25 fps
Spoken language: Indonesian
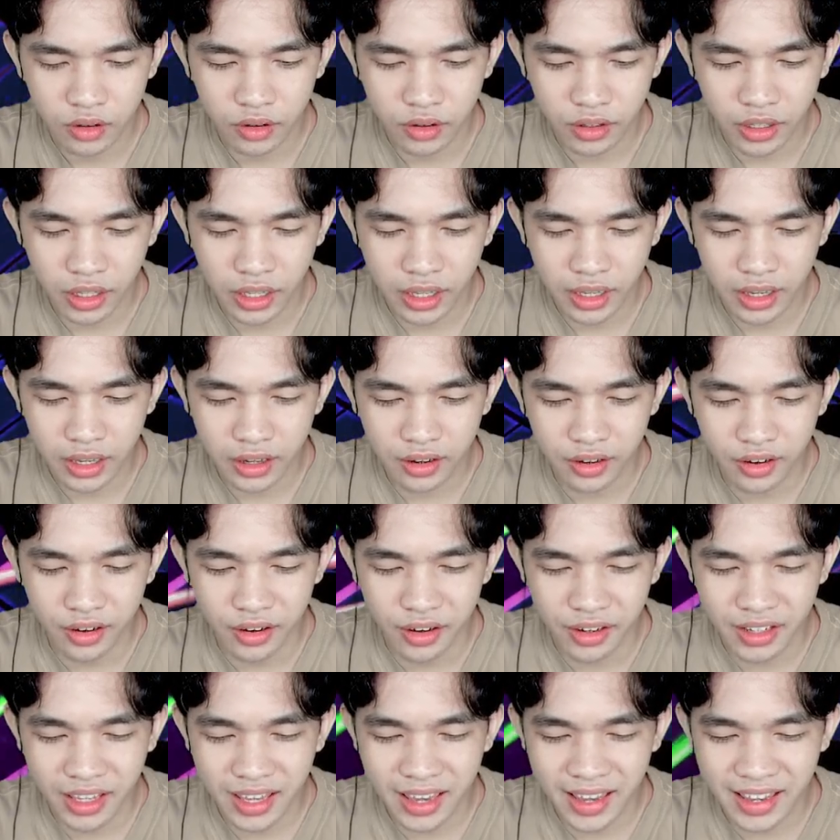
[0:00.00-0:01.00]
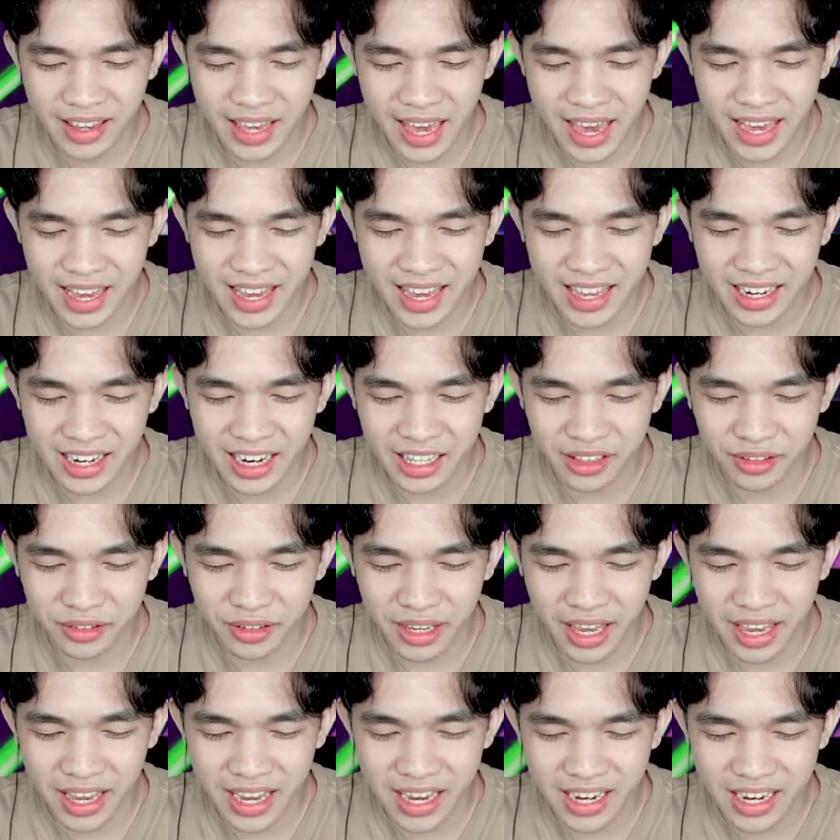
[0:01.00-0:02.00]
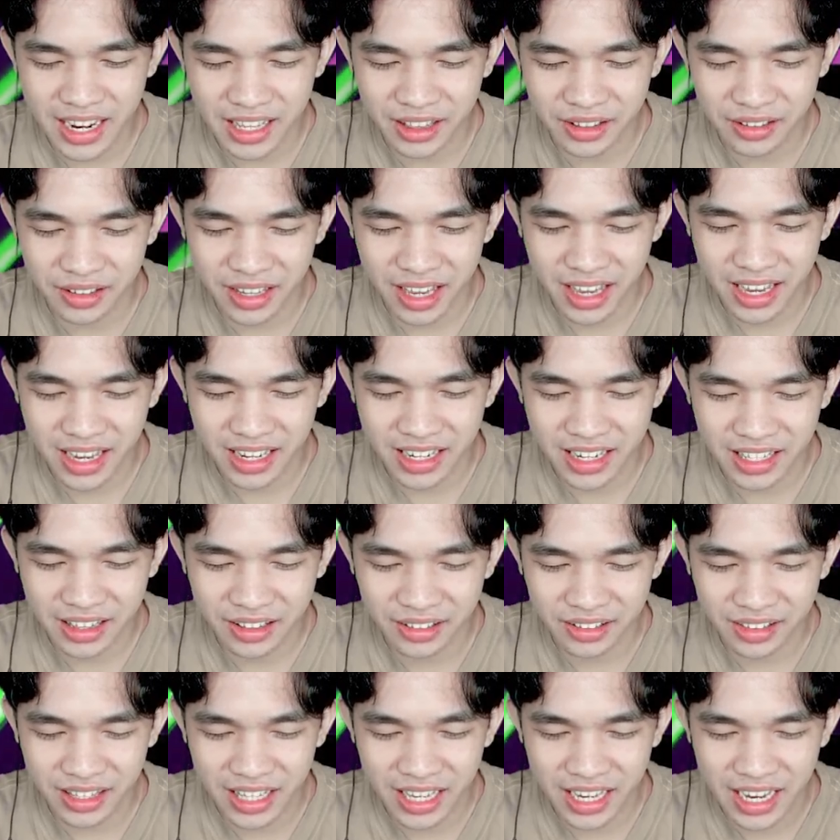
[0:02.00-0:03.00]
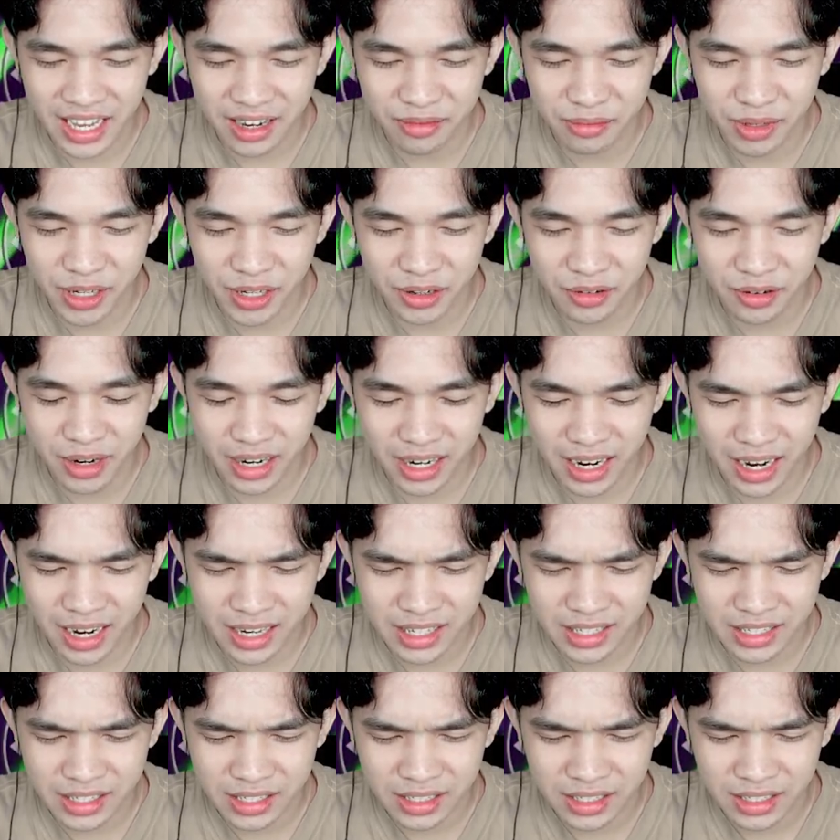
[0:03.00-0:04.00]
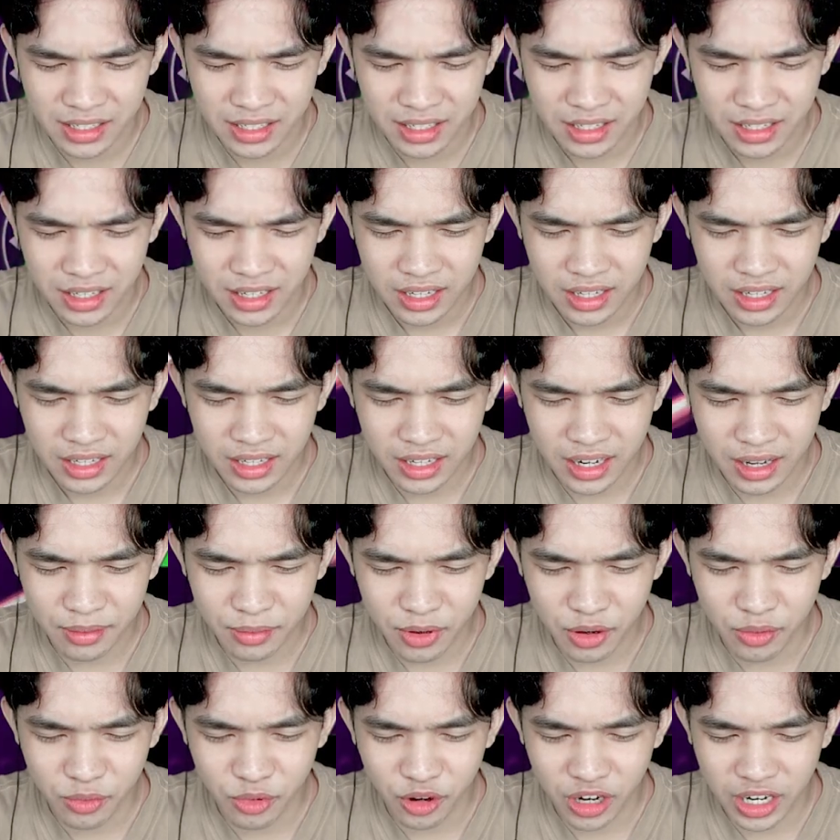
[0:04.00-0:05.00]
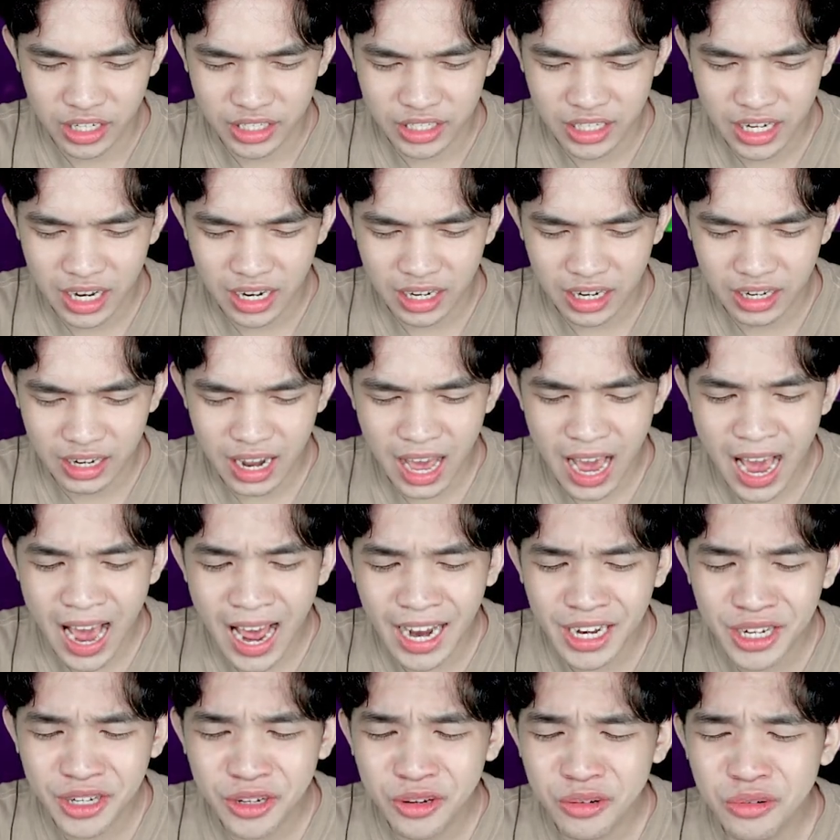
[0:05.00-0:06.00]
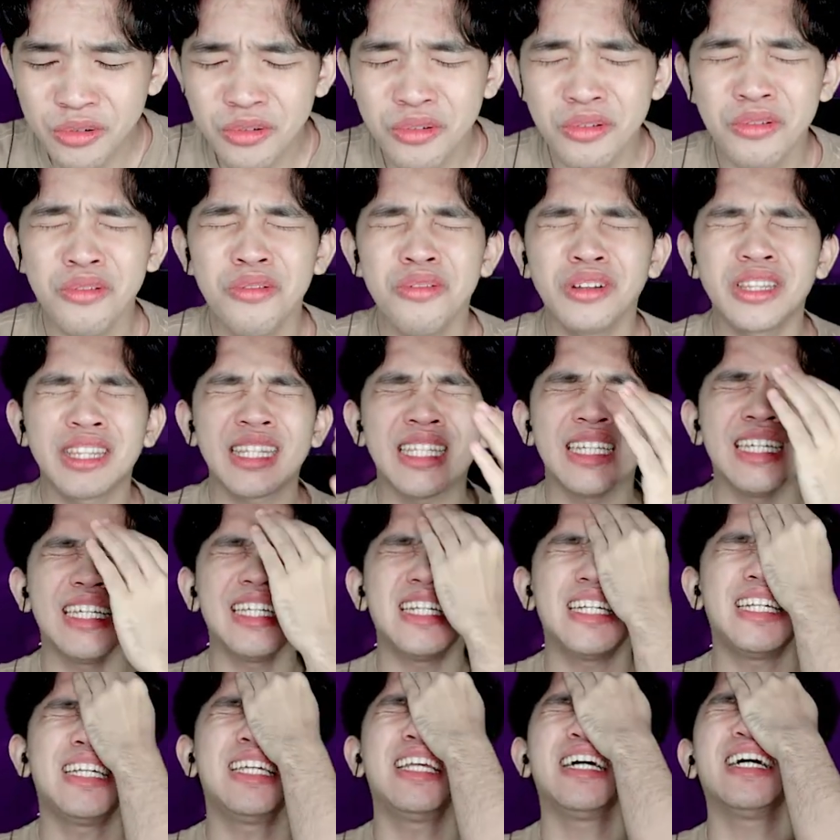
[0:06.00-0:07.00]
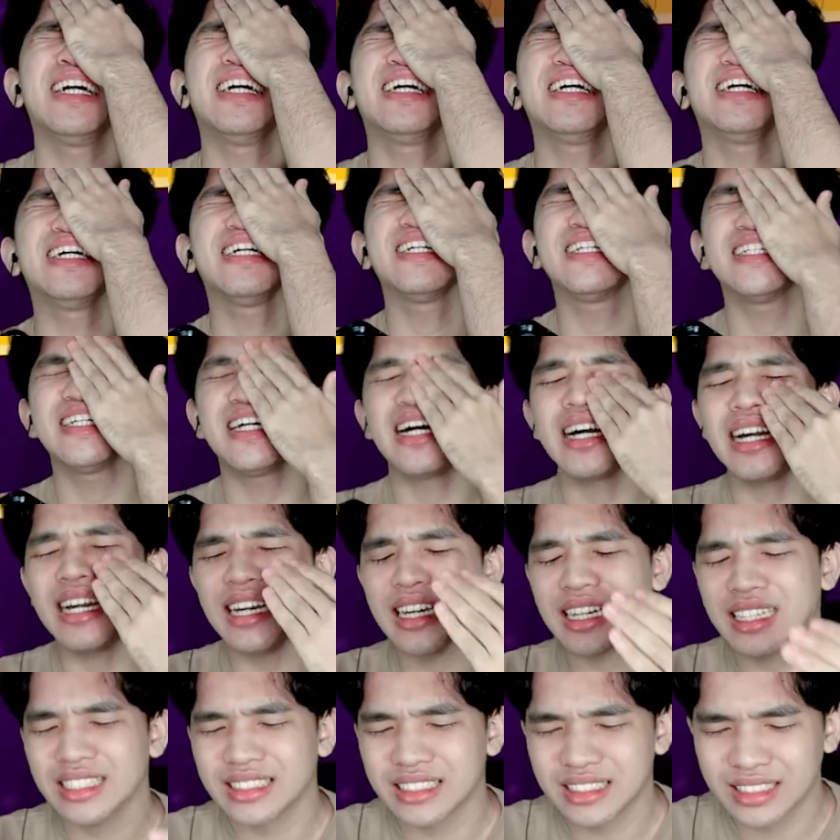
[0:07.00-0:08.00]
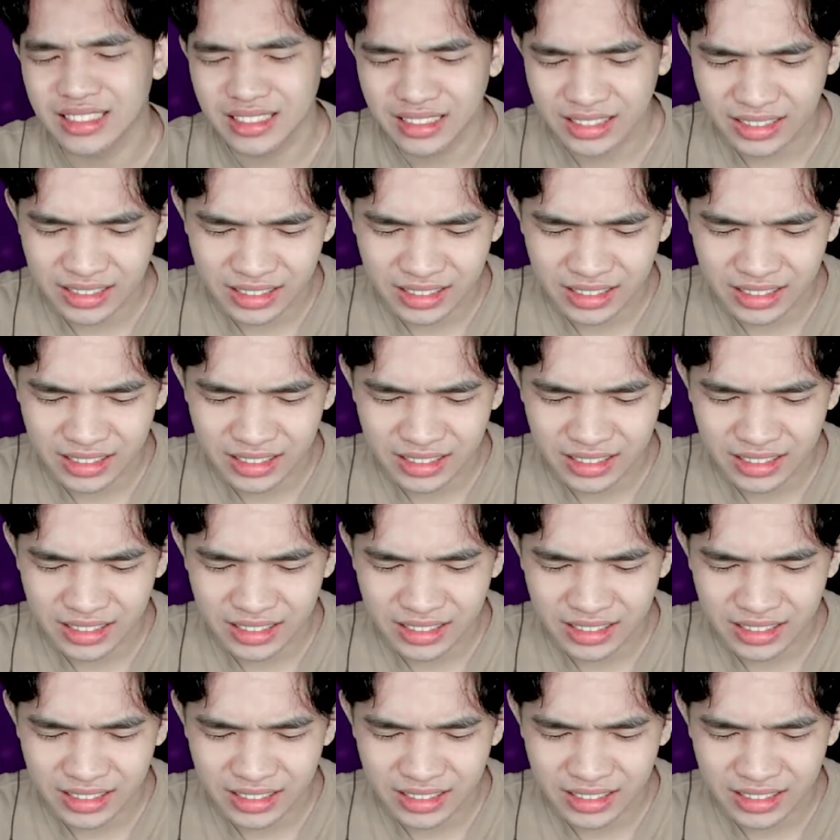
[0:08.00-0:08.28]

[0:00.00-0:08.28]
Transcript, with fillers: Oke, oke, okay, GG ndak tuh, GG ndak tuh, GG ndak tuh. Tinggal berdua guys. Nggak mau buka jalan. Aduh, tidak. Ah.